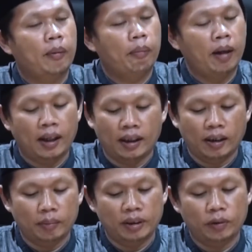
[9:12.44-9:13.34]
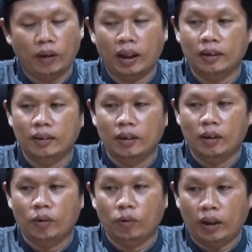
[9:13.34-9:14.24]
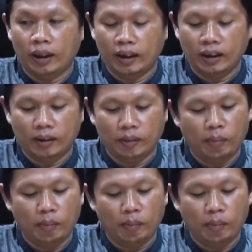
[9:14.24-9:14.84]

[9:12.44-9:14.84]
mengalami fa fana,